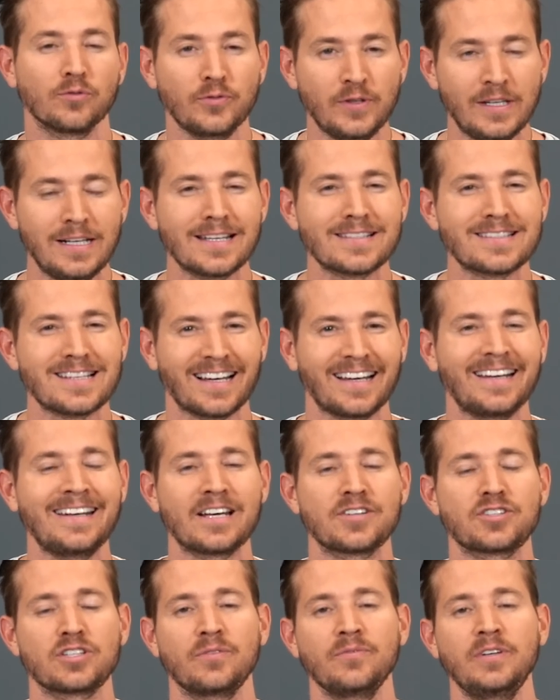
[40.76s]
vieles
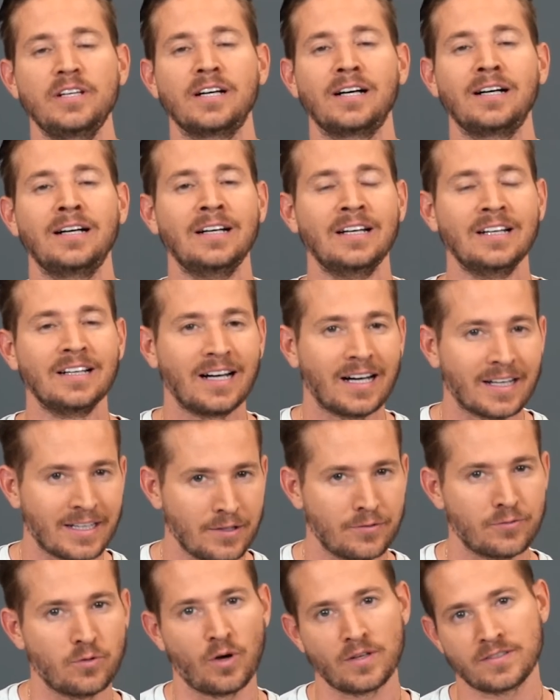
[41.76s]
erinnert schon wieder an
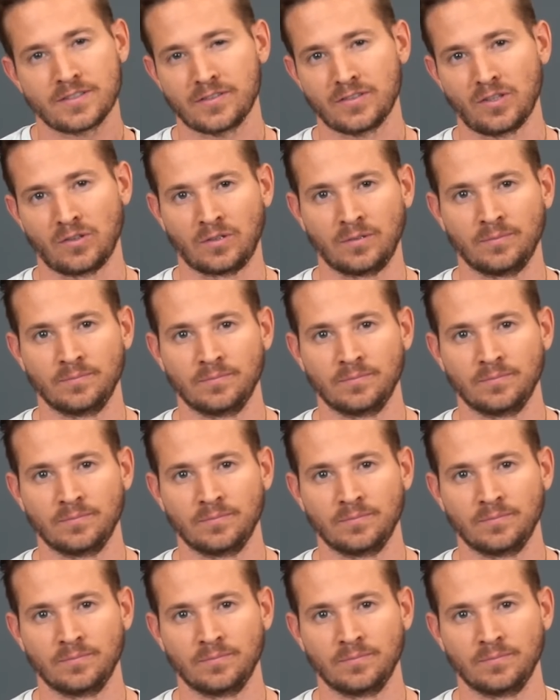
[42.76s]
die Vorsaison.